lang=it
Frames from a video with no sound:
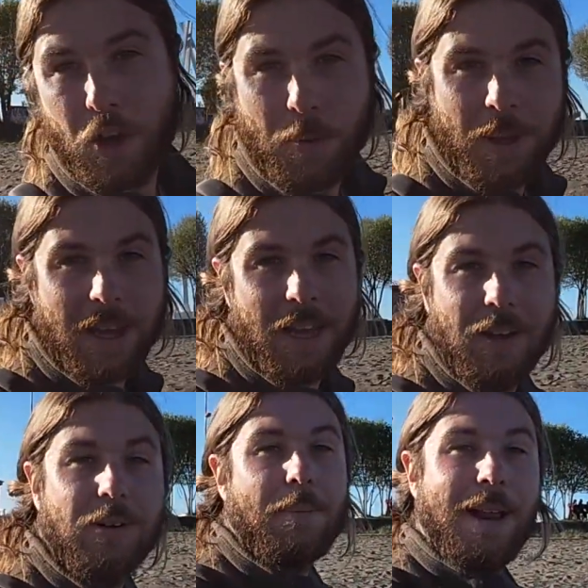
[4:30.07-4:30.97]
come
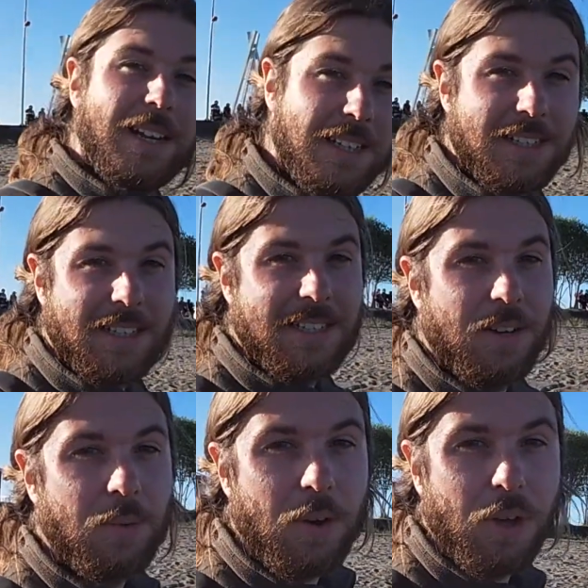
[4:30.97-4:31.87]
una bella
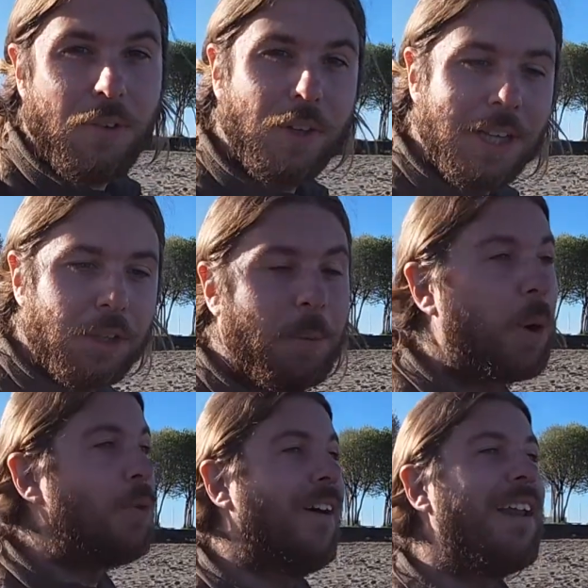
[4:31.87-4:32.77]
sensazione quello che avevo detto
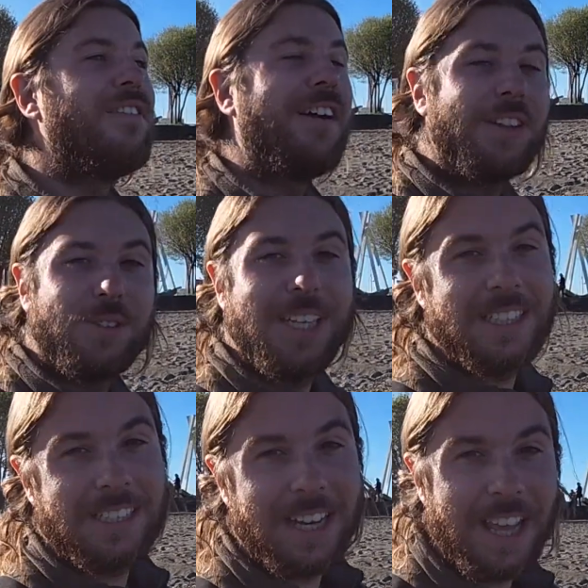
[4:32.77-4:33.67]
poco fa il fatto di
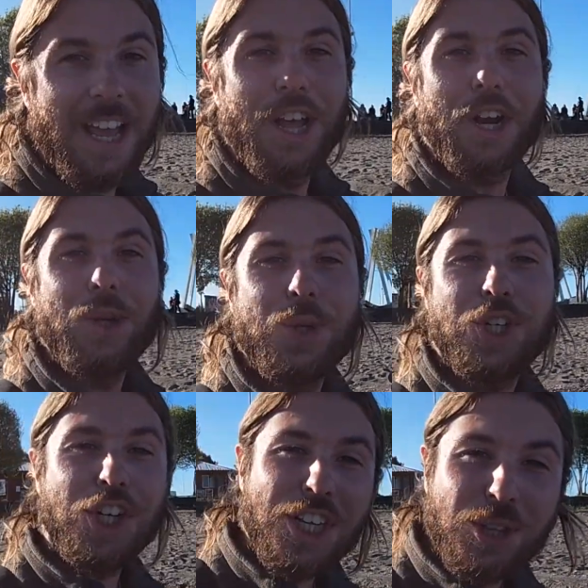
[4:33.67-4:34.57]
essere
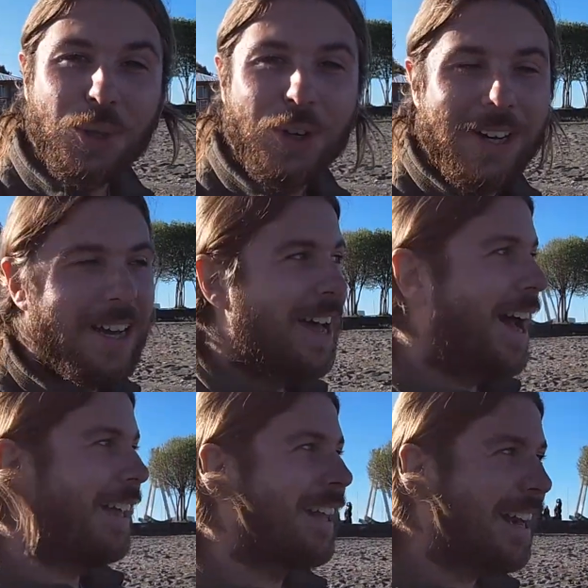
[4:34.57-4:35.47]
riuscito
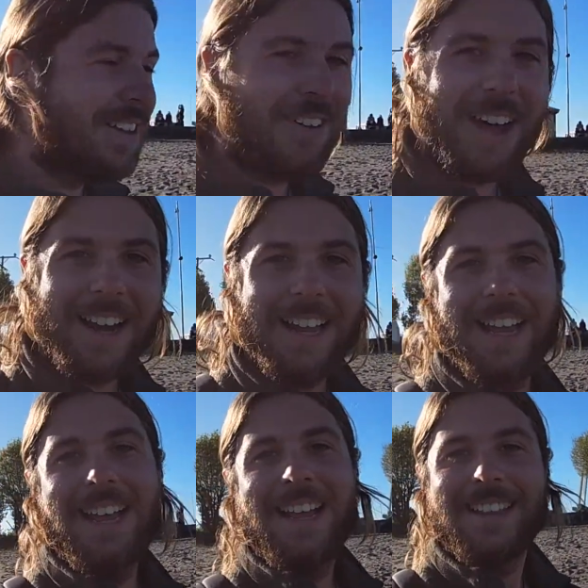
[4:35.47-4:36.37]
ad arrivare
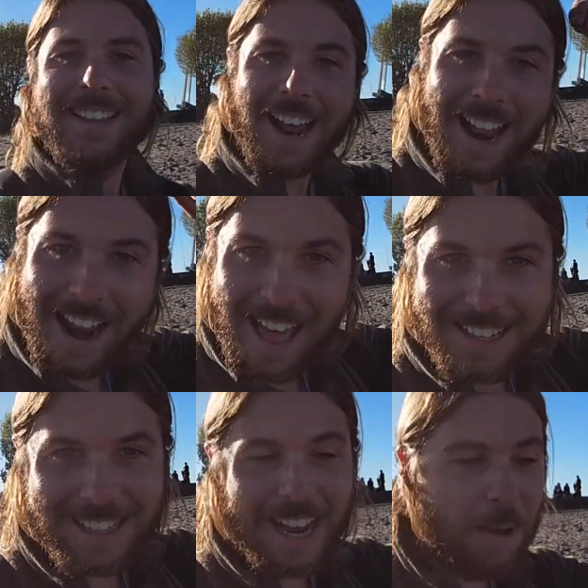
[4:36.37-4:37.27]

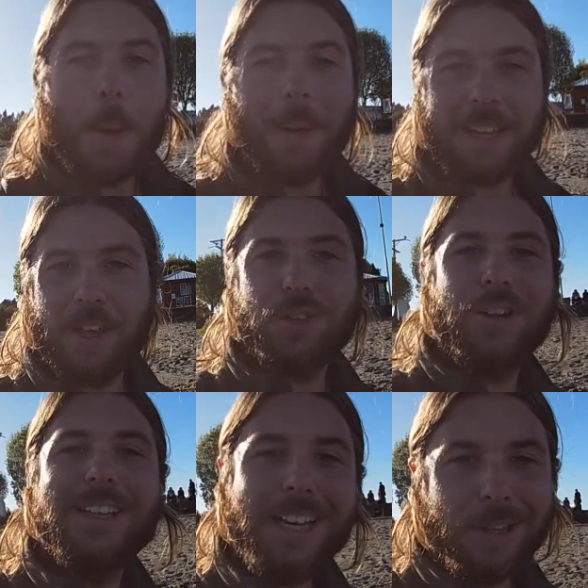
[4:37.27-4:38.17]
dall'Alaska perché
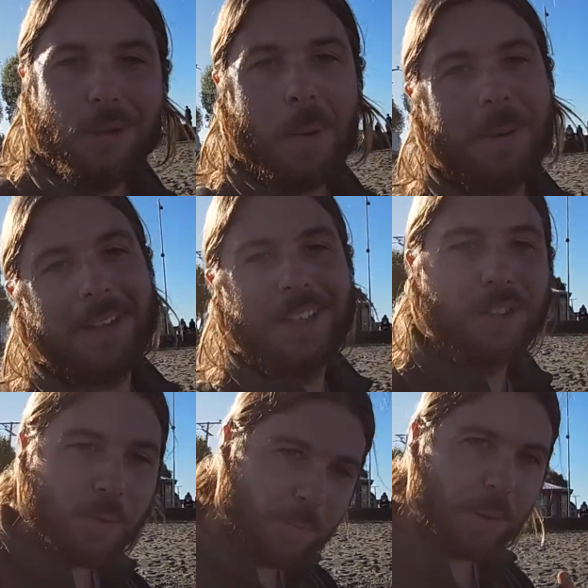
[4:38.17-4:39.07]
sono addirittura
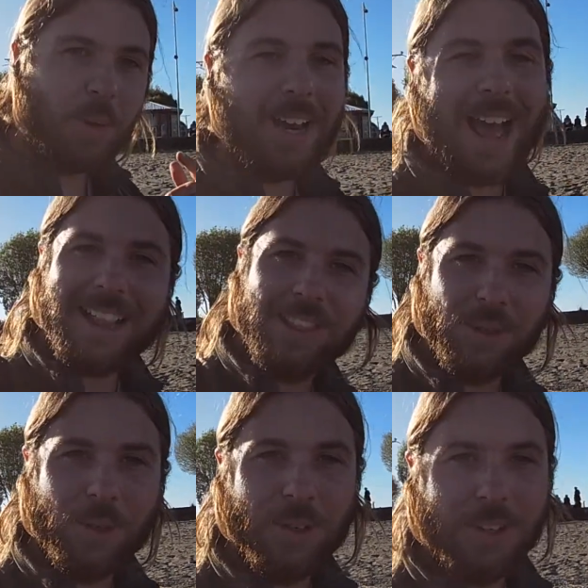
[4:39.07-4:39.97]
partito più in
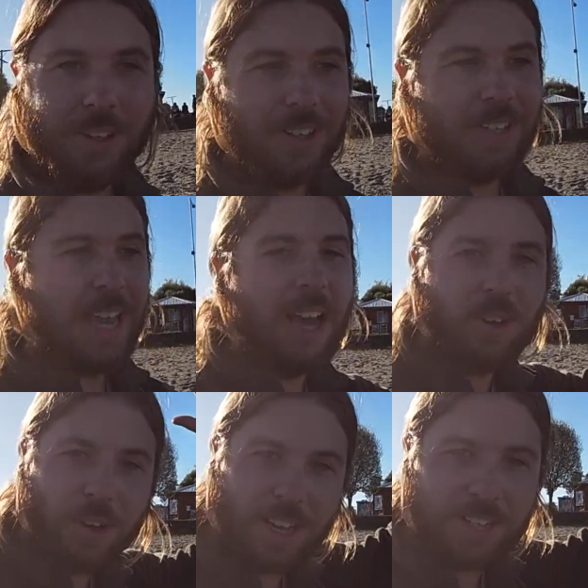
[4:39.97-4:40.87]
alto di
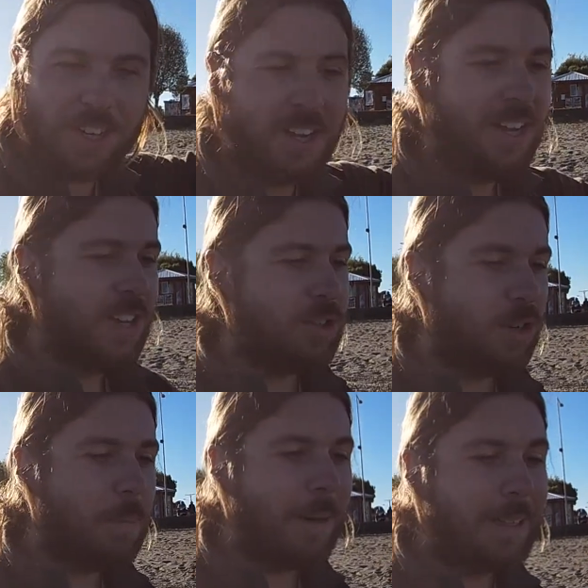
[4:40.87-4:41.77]
Anchorage
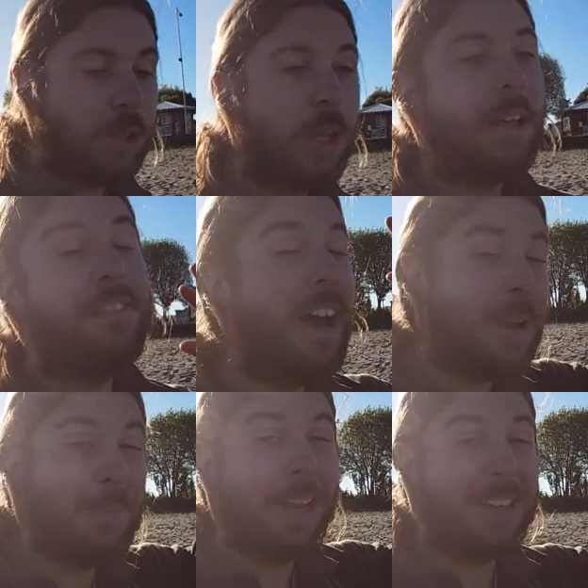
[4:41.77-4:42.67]
sono partito da
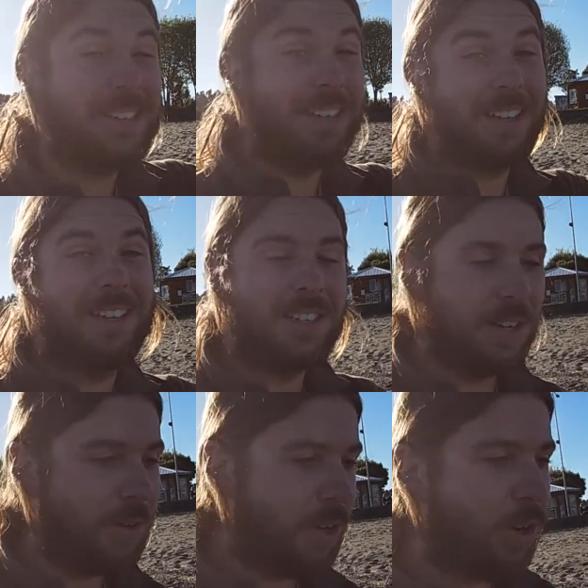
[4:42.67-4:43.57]
Firebanks chi se
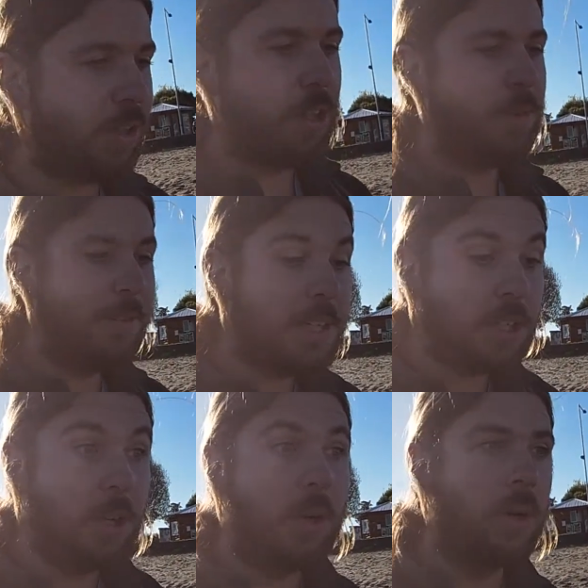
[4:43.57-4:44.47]
lo ricorda dove ho
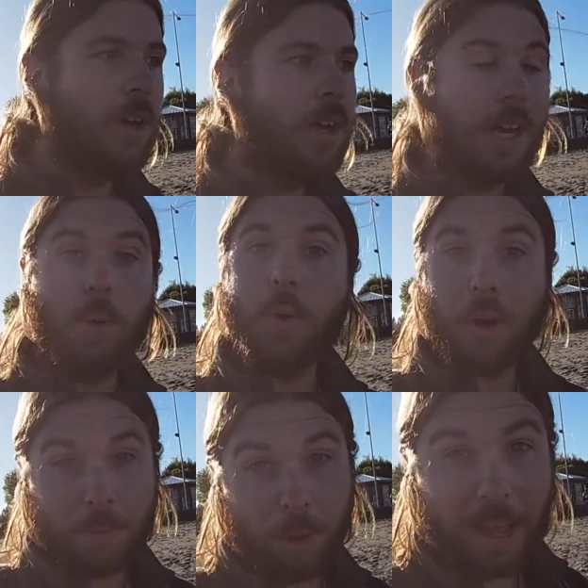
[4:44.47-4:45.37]
visto
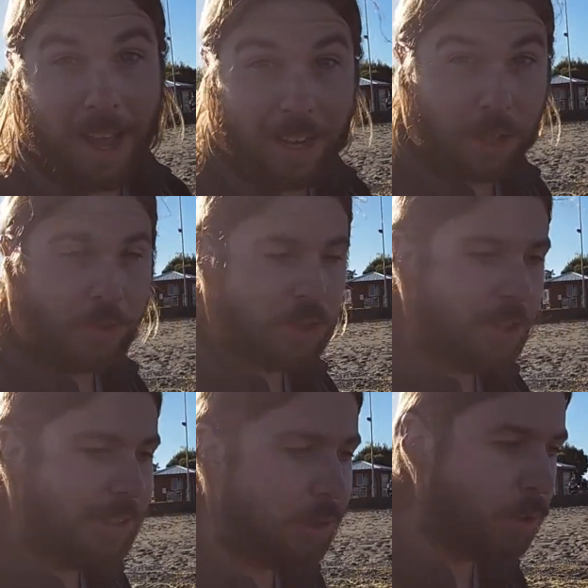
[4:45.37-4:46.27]
l'aurora boreale dove ho
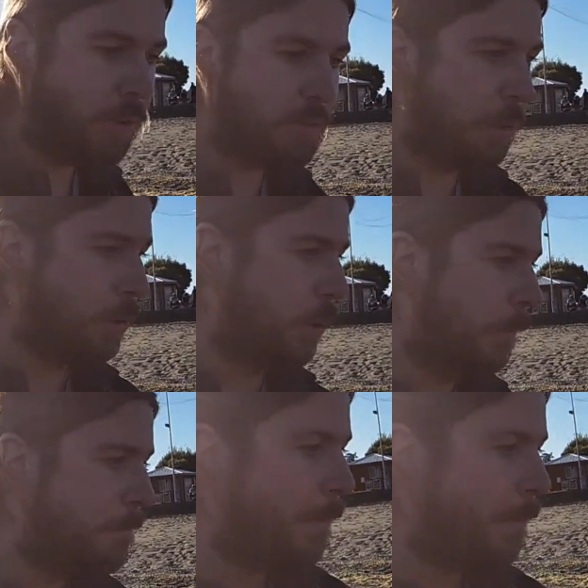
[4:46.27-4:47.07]
scattato le foto